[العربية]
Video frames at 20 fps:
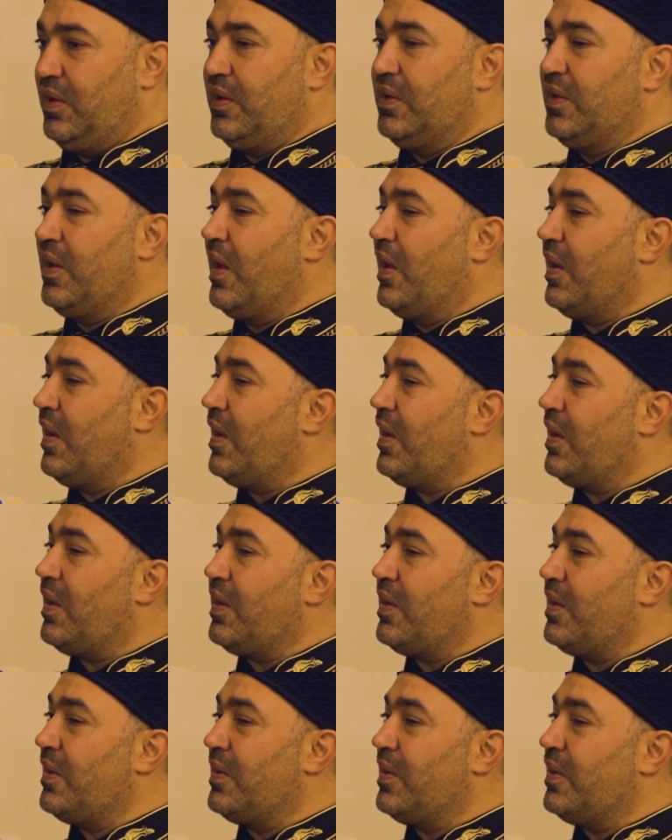إلى
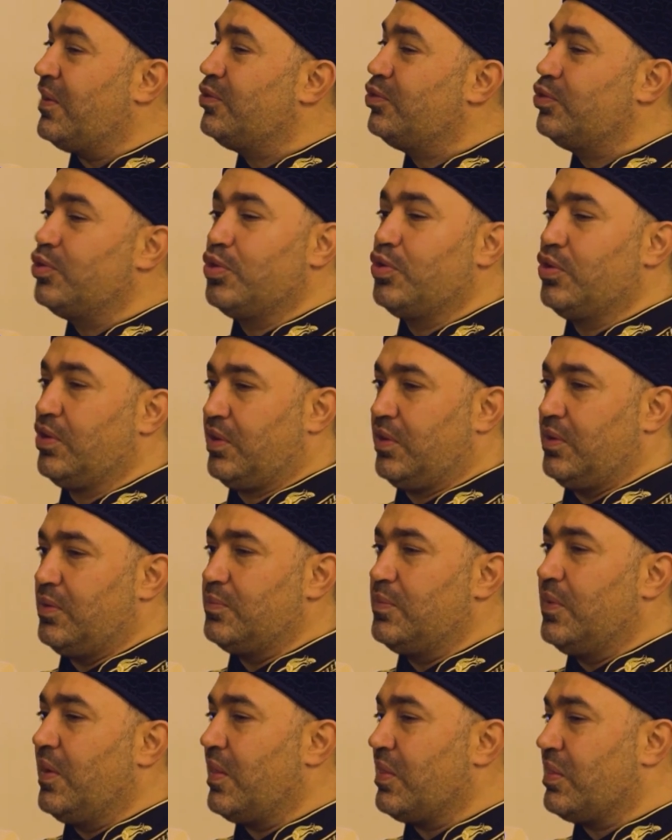النور
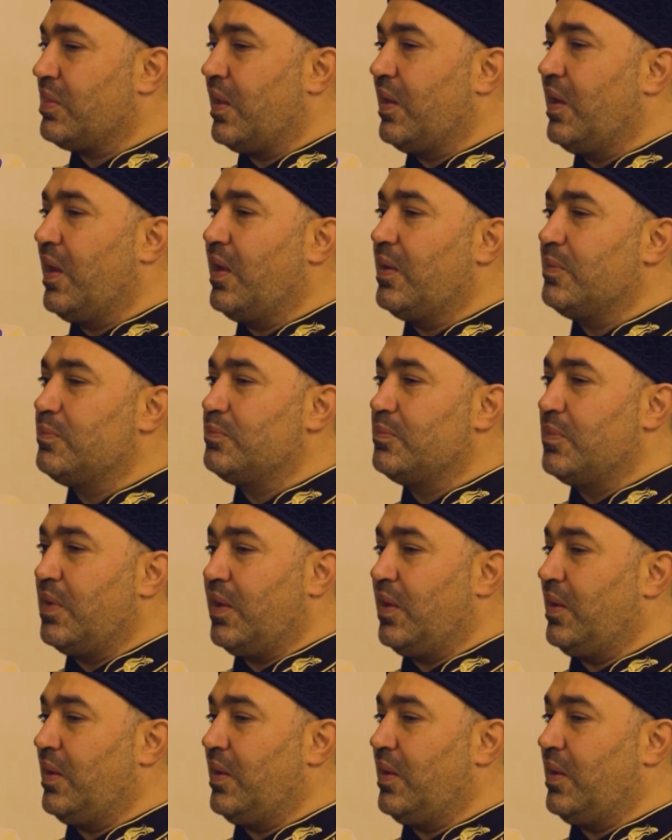من الظلام